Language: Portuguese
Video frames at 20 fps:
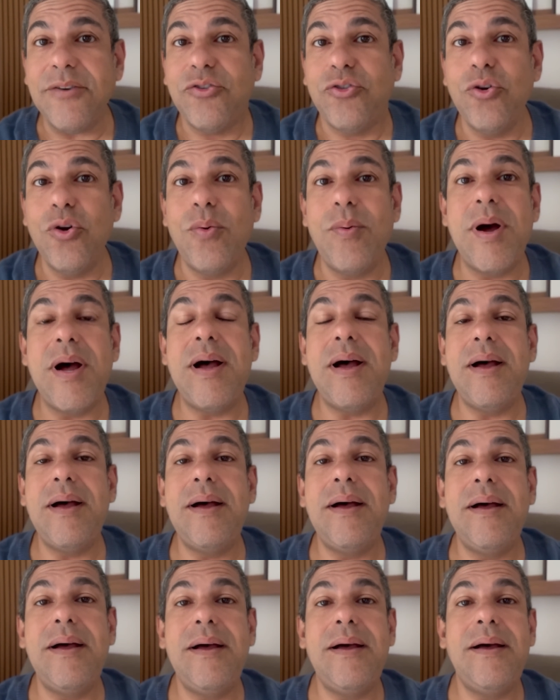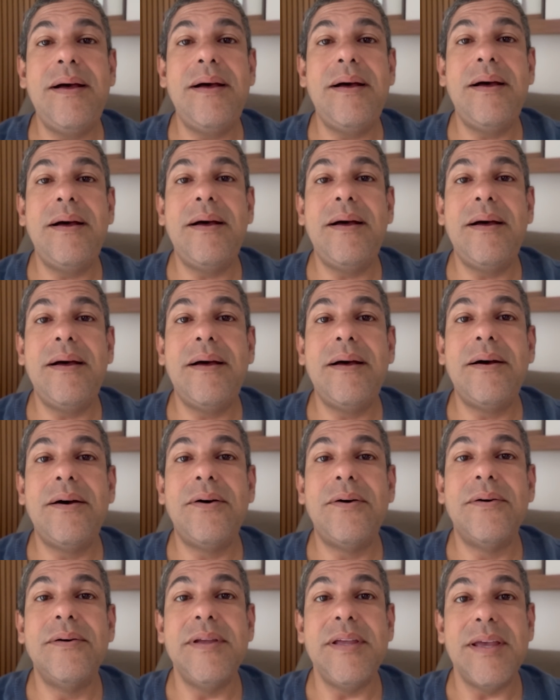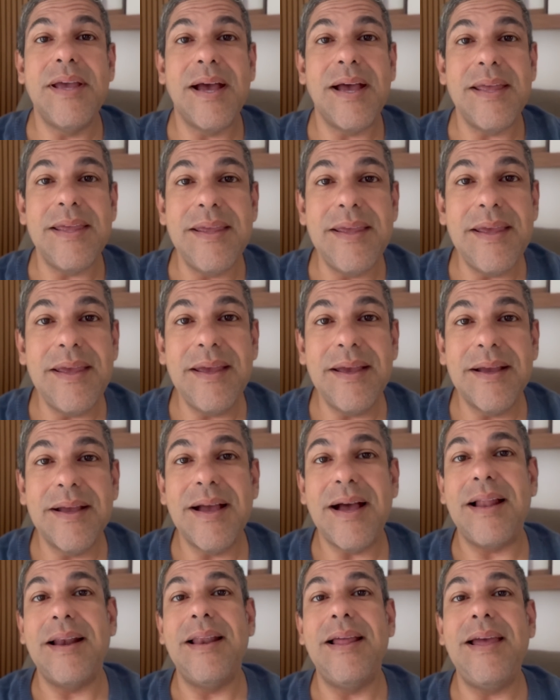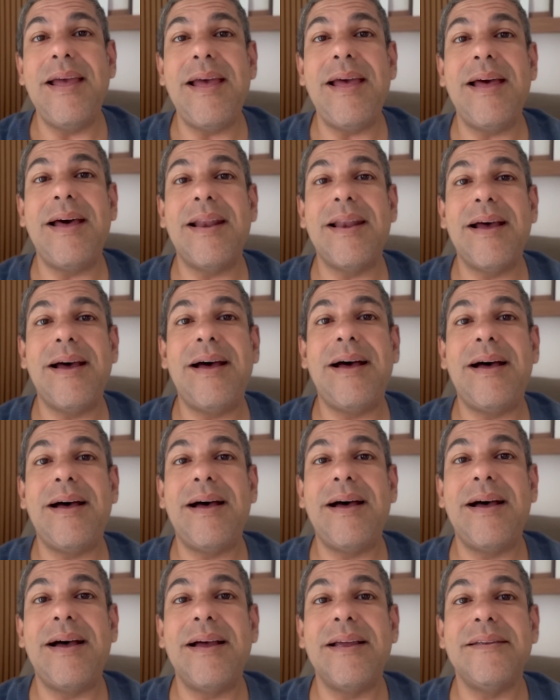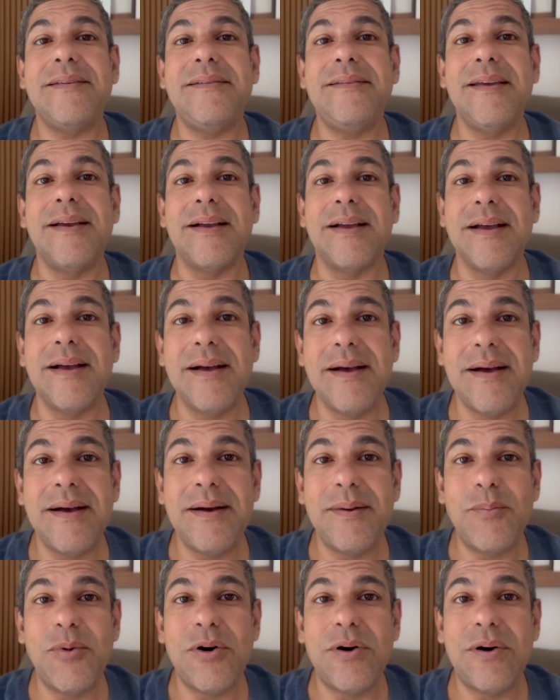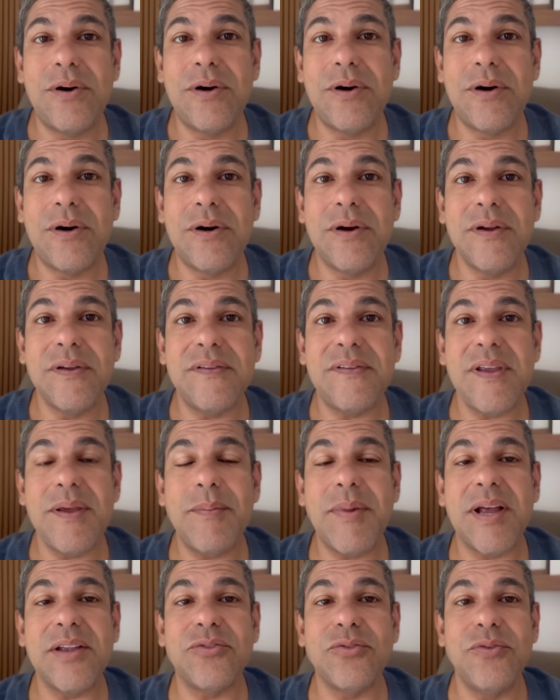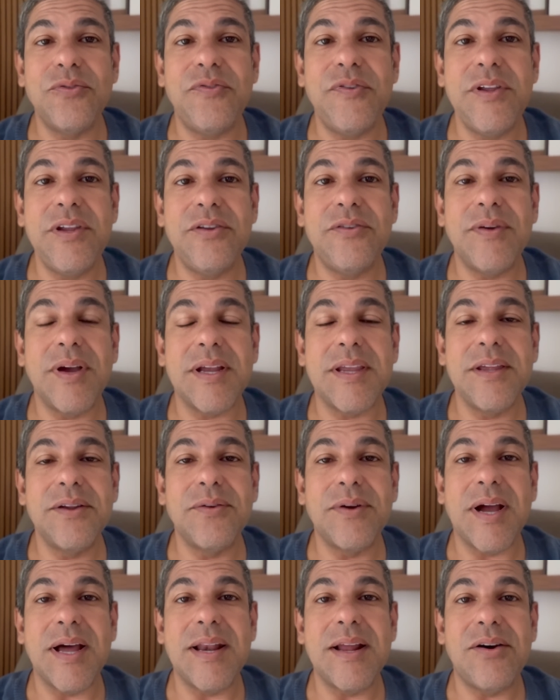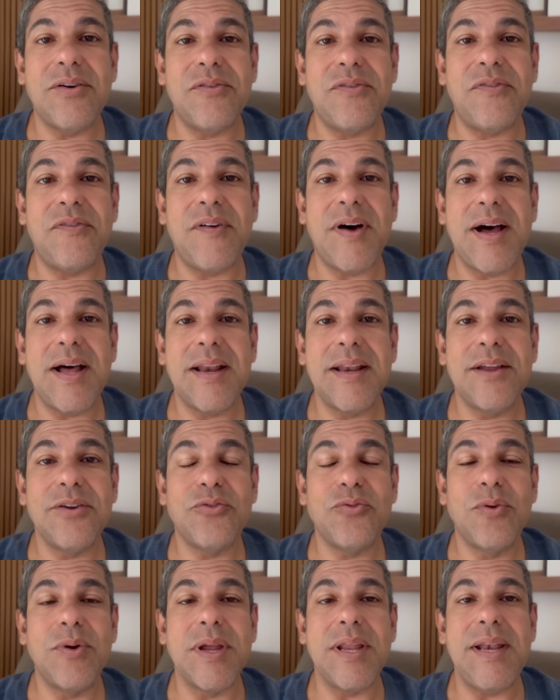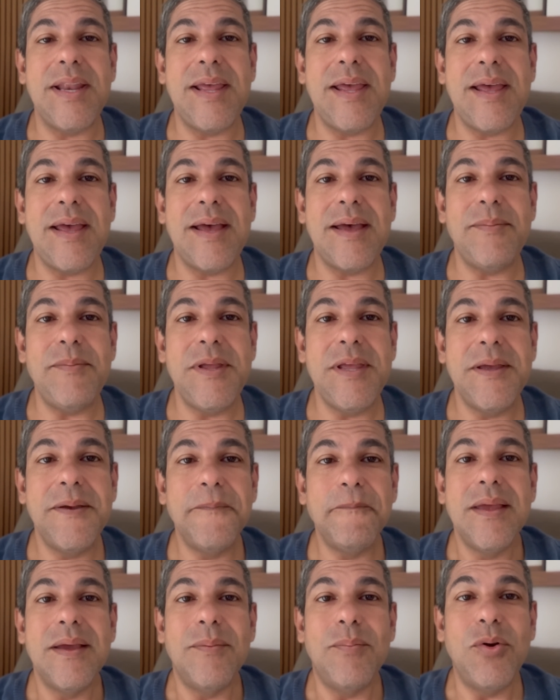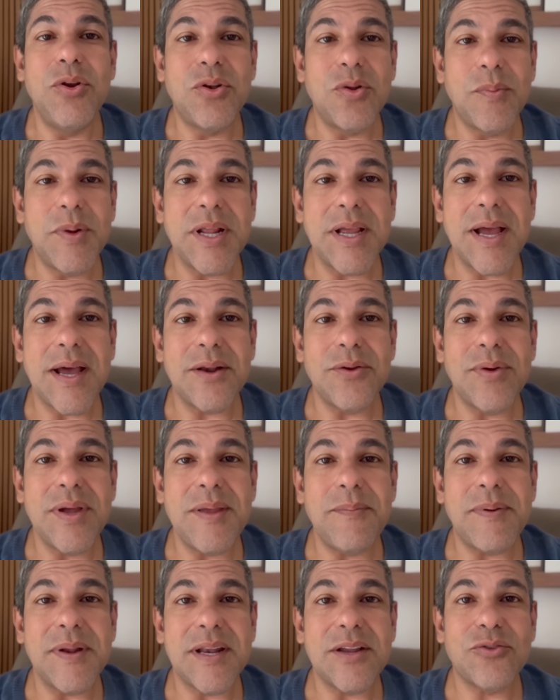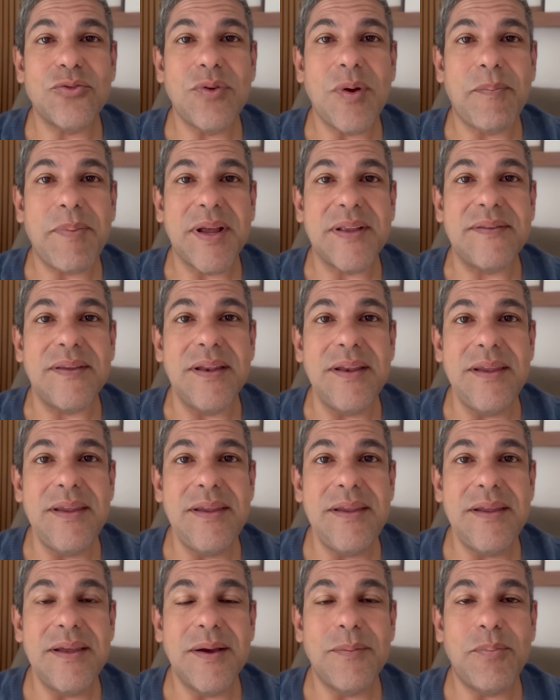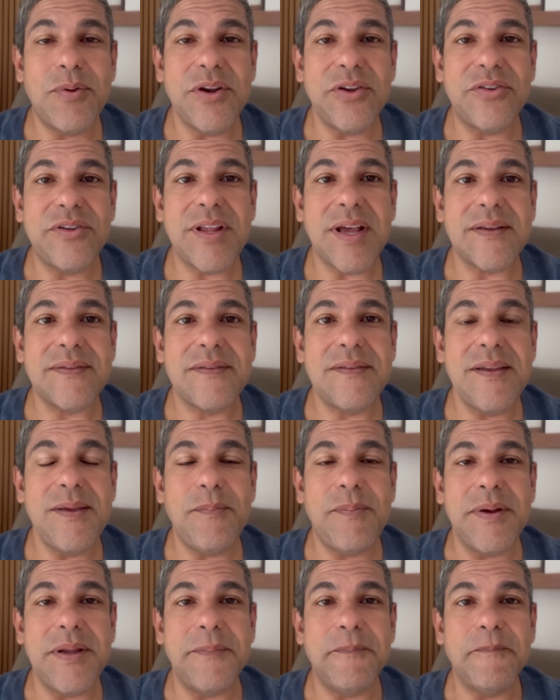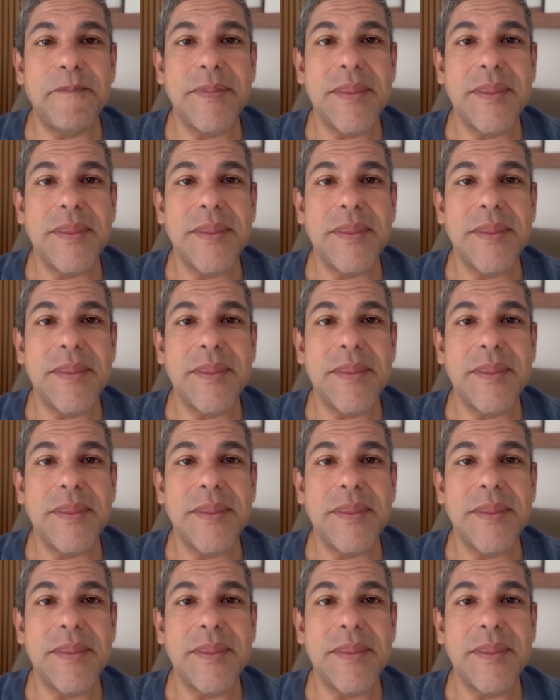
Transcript: João! E aí, galera? Chegamos em mais um vídeo aqui no canal Fala João Guilherme. Muito obrigado aí pela sua parceria, por estar sempre